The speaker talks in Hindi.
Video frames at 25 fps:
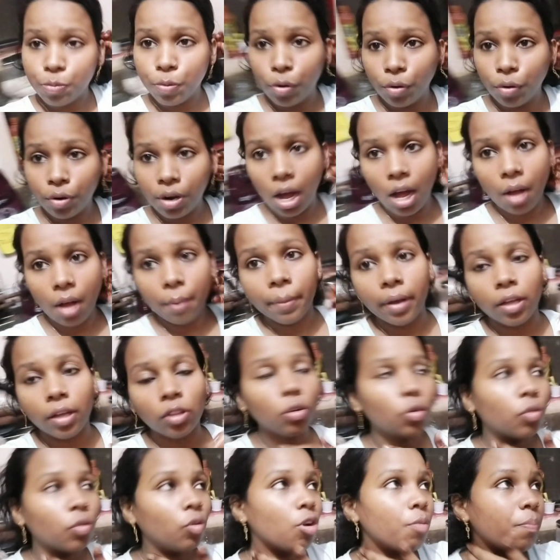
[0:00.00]
प्रोग्राम है
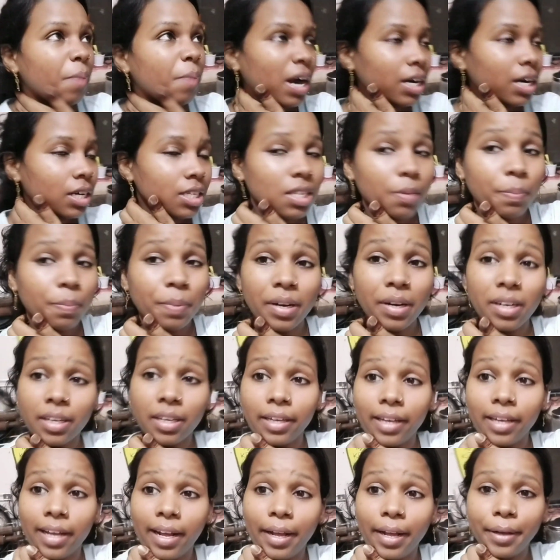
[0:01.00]
तो उन्होंने पार्टिसिपेट
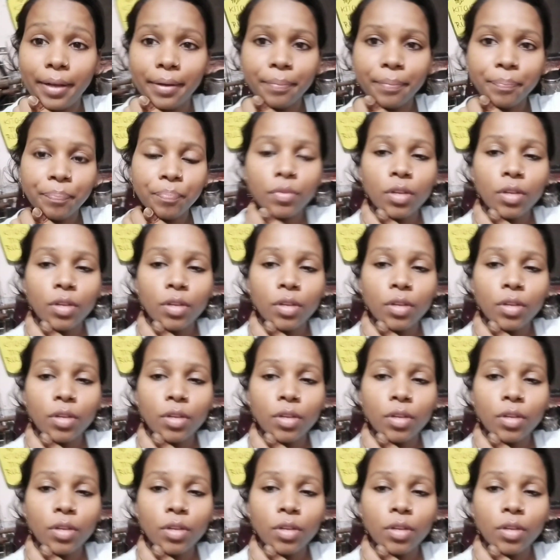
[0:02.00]
किया है